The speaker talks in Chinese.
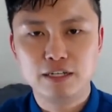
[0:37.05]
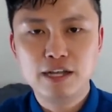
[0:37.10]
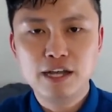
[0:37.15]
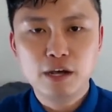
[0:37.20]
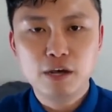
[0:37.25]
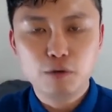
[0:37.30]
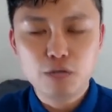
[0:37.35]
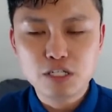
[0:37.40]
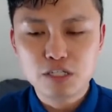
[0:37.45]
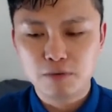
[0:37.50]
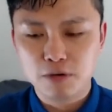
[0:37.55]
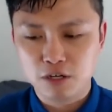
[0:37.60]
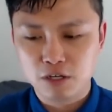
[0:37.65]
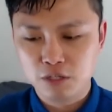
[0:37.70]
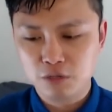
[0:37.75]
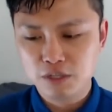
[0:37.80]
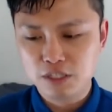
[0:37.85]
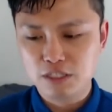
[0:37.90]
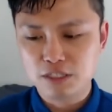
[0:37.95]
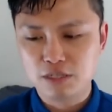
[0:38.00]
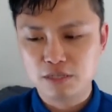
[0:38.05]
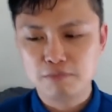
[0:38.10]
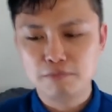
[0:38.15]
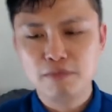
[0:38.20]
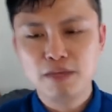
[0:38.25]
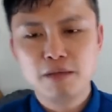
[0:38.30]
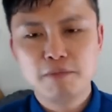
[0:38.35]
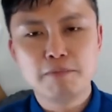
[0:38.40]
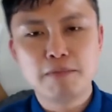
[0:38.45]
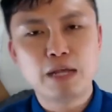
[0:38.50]
为什么？因为其实
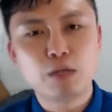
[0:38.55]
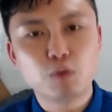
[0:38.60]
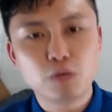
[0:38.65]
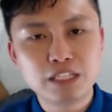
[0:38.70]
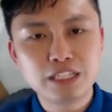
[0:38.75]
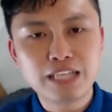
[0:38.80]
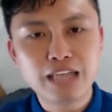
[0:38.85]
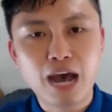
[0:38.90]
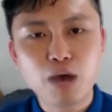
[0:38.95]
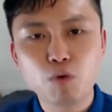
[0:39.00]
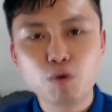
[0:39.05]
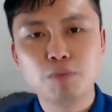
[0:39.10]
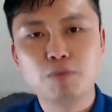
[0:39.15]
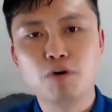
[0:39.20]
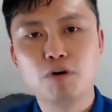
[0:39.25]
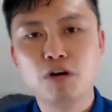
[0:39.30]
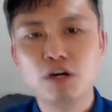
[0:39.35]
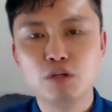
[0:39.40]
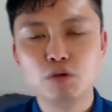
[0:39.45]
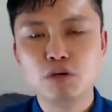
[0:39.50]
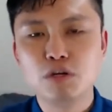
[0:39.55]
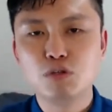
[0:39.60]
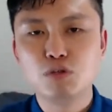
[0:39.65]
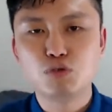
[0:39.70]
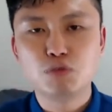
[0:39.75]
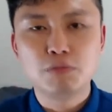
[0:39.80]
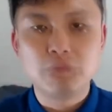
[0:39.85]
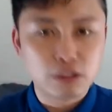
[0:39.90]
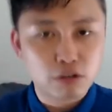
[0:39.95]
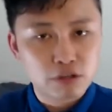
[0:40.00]
美国地大物博，很多人出
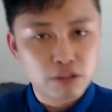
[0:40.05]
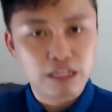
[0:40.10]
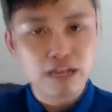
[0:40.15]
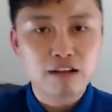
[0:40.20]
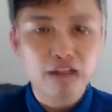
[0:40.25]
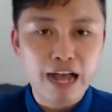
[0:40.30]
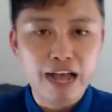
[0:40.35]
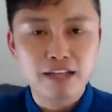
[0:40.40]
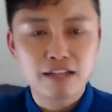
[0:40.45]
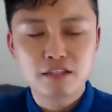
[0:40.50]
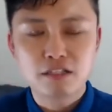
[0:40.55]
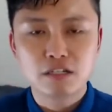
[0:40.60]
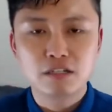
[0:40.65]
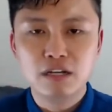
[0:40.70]
门都一定要开车。